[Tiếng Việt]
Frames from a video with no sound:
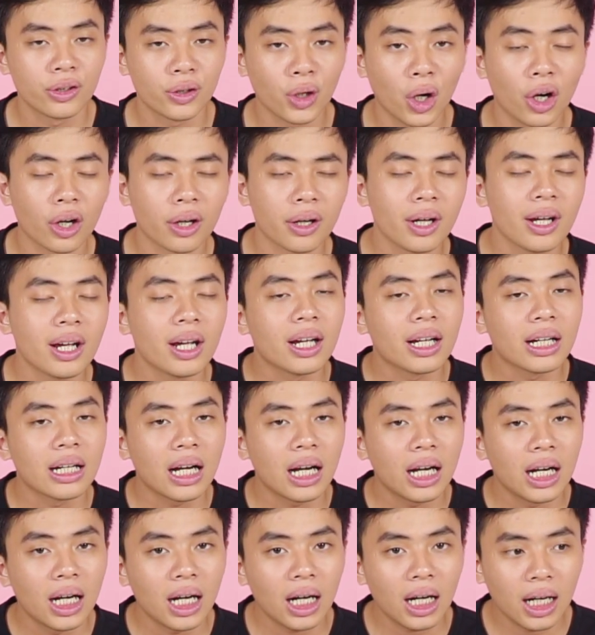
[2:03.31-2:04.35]
rồi
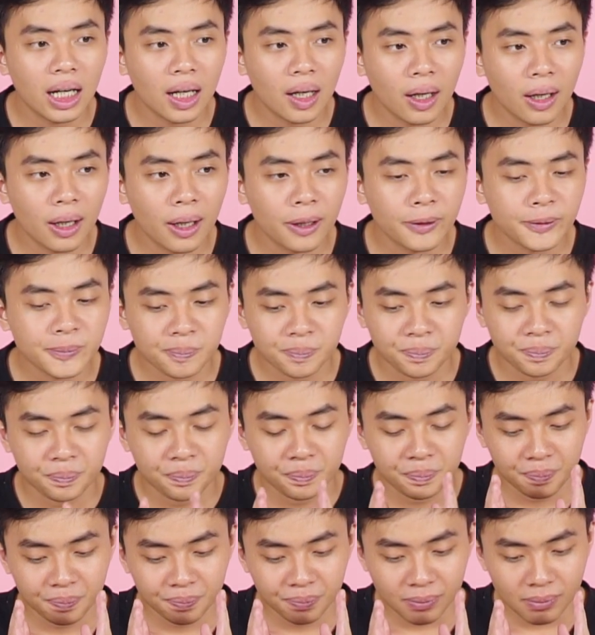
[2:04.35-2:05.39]
uh,
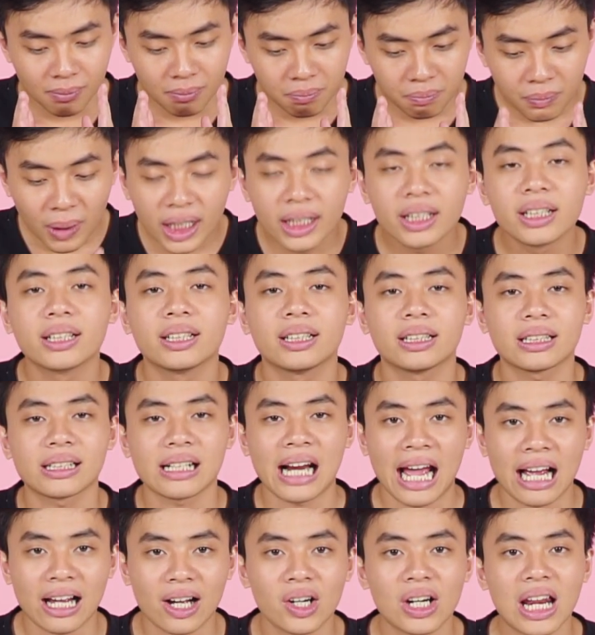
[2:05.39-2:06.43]
mình
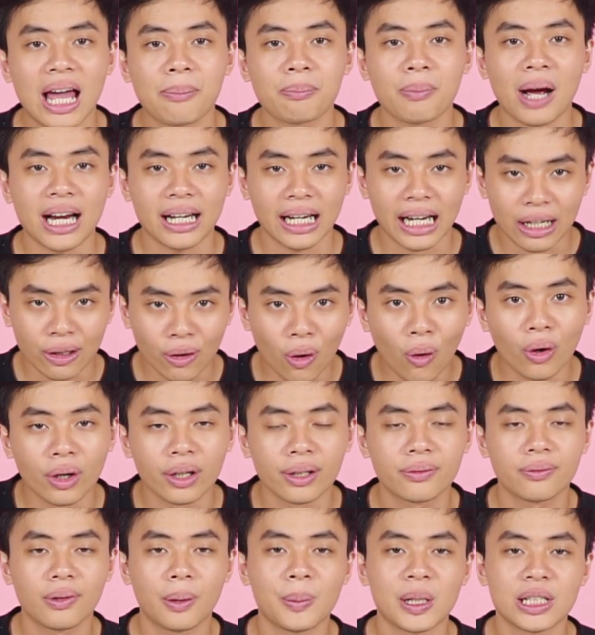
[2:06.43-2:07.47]
đã có làm bài này rồi
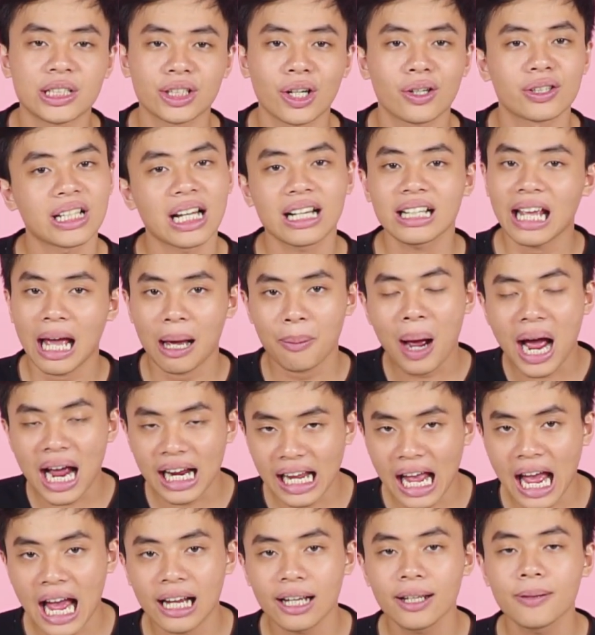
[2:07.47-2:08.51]
và mình so sánh cả ba
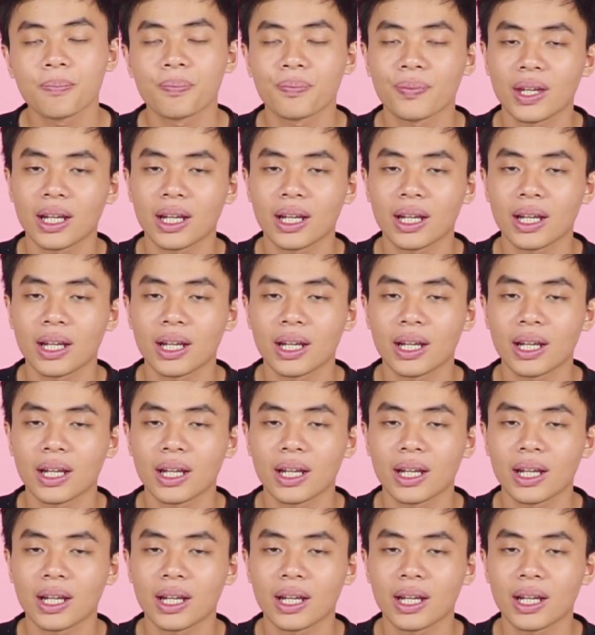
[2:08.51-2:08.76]
cái